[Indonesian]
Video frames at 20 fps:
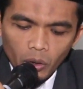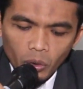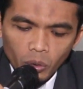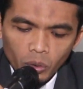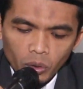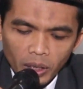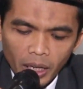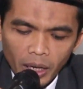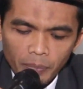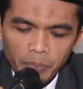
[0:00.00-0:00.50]

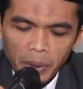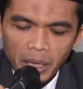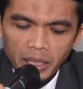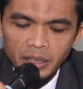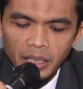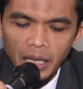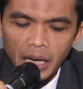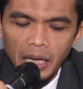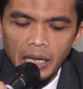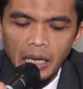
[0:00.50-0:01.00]

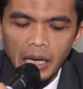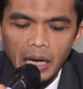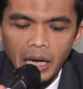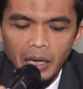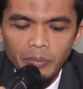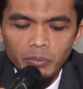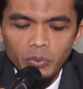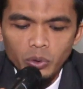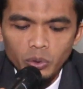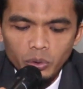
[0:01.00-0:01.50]
ungkapan
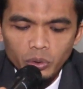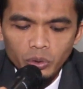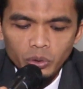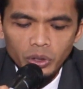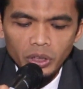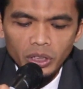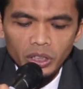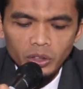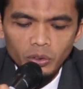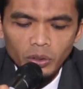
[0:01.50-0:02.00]

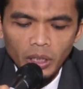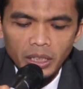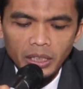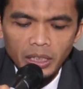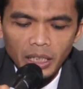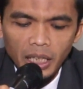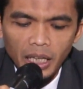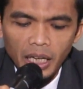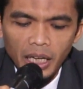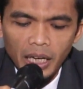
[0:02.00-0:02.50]
alhamdu itu
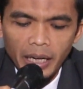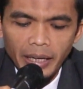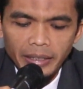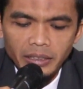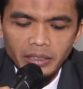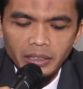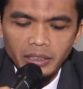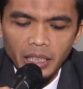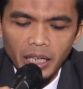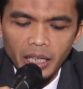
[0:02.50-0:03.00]
adalah
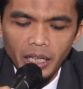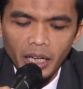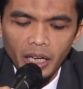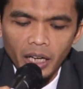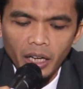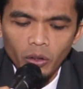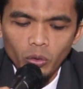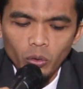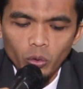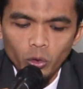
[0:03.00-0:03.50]

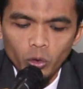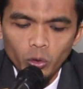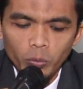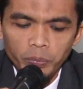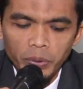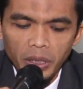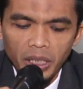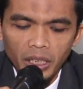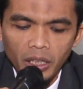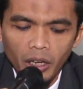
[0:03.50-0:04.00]

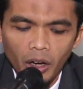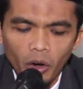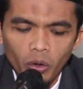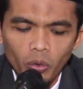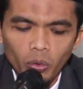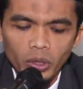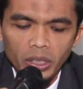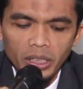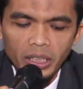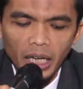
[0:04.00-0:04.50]
as-sana'u bil
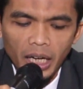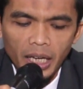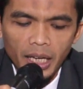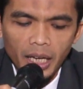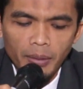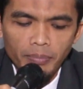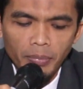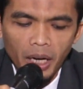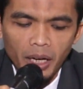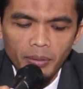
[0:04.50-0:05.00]
qawli
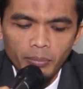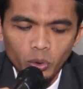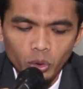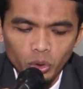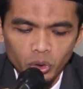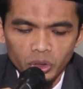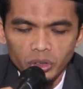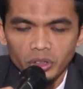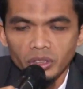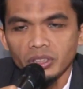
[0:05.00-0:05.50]
alal
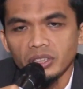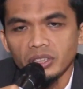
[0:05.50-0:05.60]
mahmud.